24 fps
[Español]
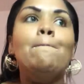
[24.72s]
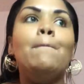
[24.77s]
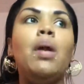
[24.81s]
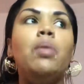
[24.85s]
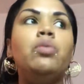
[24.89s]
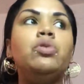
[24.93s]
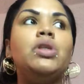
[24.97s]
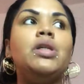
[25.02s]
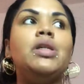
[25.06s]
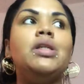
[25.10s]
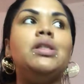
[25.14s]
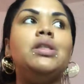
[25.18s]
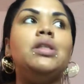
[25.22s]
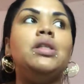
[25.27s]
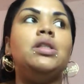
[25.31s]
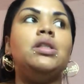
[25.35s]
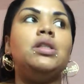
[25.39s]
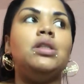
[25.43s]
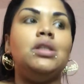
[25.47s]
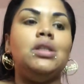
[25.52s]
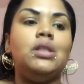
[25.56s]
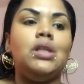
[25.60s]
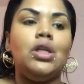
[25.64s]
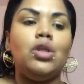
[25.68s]
Vamos a decir
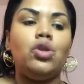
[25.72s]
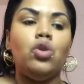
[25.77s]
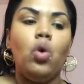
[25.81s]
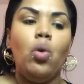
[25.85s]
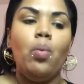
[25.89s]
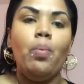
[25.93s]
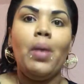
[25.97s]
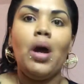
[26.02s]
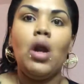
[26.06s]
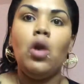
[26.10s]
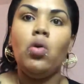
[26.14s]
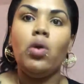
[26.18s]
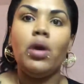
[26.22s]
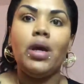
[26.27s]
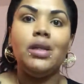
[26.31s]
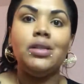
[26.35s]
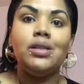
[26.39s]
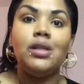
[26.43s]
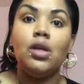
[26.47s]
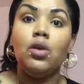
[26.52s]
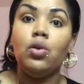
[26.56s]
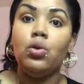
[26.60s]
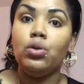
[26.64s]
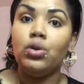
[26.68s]
si se toma lo que
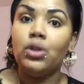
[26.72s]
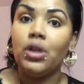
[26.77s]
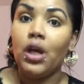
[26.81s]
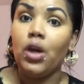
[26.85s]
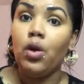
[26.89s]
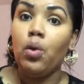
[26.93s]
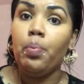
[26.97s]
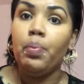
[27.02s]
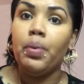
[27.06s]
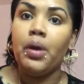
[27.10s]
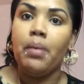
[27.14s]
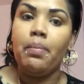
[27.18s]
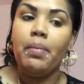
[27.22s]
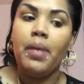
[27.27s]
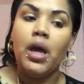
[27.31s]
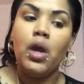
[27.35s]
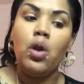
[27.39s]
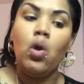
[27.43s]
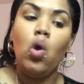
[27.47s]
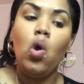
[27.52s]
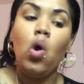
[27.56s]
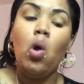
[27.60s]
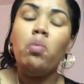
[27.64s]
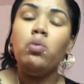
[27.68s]
es el gotero
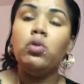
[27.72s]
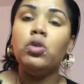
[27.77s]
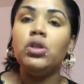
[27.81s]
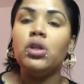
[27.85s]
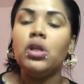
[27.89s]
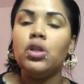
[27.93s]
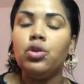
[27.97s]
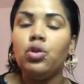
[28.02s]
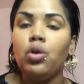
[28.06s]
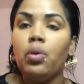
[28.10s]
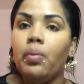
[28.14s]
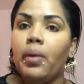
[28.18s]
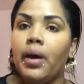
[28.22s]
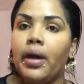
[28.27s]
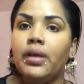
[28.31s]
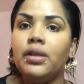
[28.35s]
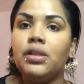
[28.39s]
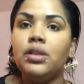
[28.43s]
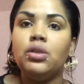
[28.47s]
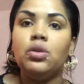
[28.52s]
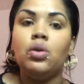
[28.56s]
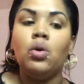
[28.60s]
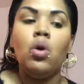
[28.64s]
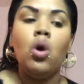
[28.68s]
primero, cómo se toma
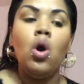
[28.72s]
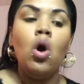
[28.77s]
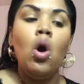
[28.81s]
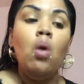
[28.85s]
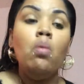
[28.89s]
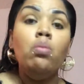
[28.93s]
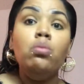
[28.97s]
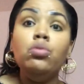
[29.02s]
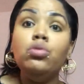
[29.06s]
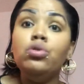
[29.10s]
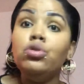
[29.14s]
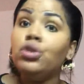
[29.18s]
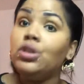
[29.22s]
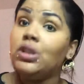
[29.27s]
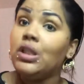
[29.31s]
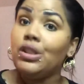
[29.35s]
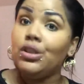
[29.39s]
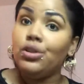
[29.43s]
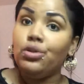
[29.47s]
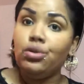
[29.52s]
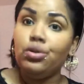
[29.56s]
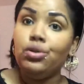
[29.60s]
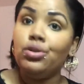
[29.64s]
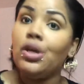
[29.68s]
esto.
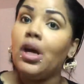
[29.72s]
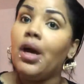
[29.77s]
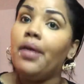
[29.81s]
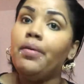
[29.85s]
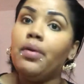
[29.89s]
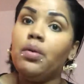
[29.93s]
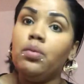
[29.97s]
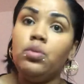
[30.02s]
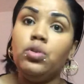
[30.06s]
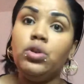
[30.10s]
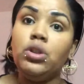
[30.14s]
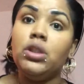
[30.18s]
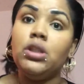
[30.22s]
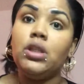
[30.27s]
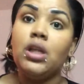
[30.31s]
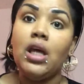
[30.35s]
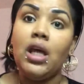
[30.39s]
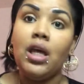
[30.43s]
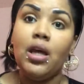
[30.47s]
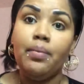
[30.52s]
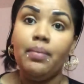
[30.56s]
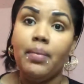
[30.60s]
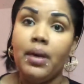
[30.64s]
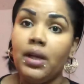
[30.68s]
Muchas no saben, muchas
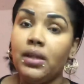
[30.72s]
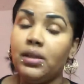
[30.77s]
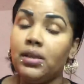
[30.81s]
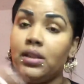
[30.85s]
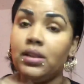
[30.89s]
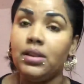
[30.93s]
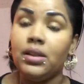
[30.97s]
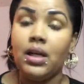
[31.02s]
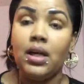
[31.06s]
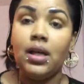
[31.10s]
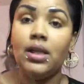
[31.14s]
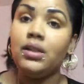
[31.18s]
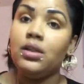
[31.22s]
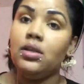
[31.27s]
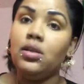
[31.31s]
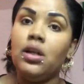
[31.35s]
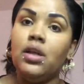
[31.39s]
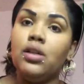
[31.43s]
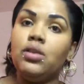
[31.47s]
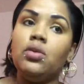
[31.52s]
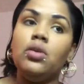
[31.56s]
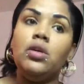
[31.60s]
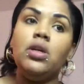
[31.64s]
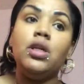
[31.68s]
nada más están
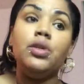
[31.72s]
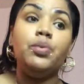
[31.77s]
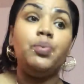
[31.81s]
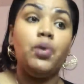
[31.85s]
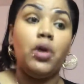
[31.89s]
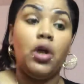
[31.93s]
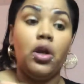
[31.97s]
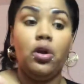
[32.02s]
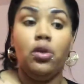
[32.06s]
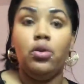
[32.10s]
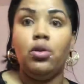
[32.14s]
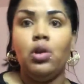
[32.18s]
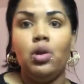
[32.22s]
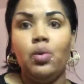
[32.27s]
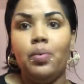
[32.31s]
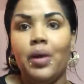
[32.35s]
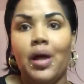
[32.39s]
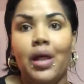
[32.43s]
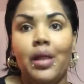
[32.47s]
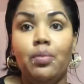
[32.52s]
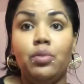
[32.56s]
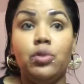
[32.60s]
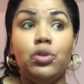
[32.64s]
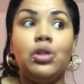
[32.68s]
haciendo las cosas porque yo no lo
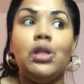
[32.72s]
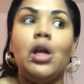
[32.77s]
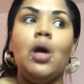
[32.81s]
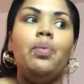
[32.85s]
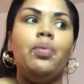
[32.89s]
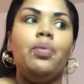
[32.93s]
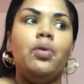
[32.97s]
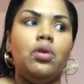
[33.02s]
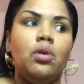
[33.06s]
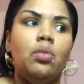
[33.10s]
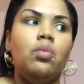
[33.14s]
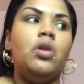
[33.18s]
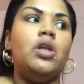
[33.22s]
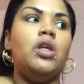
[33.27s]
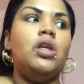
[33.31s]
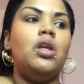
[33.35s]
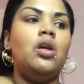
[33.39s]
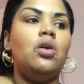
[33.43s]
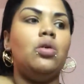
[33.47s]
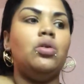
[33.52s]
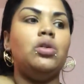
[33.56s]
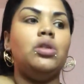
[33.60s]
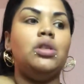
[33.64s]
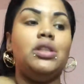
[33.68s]
a demostrado, pero como les
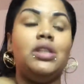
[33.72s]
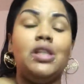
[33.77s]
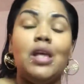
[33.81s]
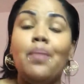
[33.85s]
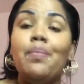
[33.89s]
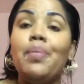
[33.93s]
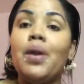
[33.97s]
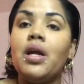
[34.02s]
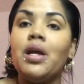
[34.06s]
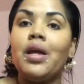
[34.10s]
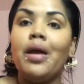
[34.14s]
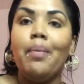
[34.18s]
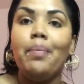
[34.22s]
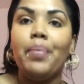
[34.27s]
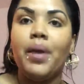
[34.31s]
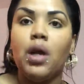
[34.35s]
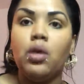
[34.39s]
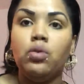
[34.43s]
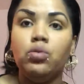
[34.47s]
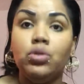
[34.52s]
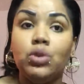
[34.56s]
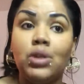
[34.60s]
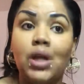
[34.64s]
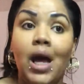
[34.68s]
digo, siempre hay que
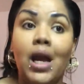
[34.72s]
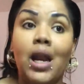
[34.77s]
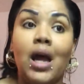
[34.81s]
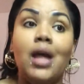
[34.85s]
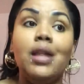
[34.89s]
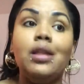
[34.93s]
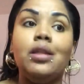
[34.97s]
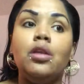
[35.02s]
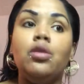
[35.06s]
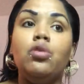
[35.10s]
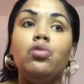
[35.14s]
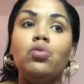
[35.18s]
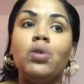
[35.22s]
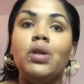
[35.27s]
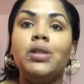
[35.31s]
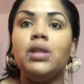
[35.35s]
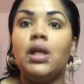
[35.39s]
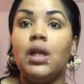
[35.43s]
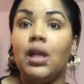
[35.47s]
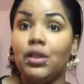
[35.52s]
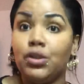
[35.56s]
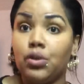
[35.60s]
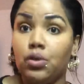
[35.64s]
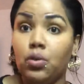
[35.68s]
preguntar antes de uno
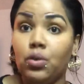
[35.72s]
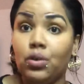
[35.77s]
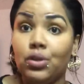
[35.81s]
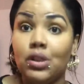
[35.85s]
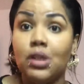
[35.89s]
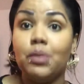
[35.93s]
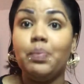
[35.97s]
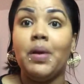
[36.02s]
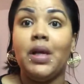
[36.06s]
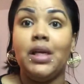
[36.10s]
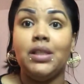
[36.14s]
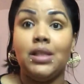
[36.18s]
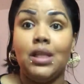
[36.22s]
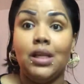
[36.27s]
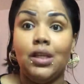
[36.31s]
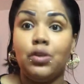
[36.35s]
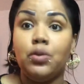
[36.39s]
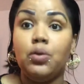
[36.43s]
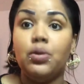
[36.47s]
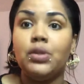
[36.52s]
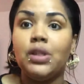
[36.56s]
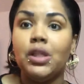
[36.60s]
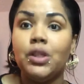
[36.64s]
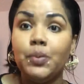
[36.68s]
hacer las cosas para hacer las
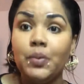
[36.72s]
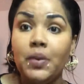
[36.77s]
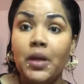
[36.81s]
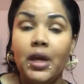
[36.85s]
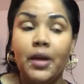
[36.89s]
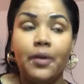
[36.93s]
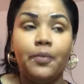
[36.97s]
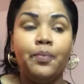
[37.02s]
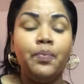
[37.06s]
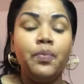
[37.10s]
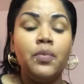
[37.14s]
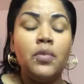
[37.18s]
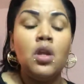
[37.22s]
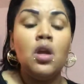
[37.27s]
cosas bien.